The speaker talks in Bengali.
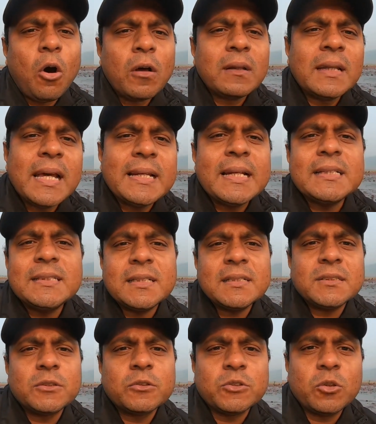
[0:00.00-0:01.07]
অনলাইনের যে
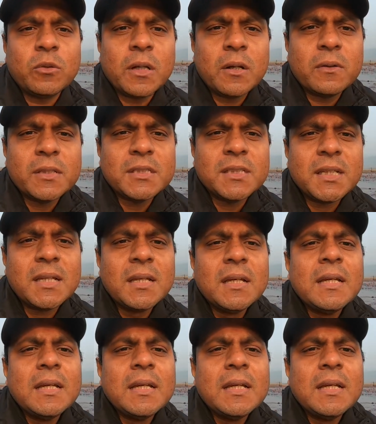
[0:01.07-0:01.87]
রিসোর্সগুলো রয়েছে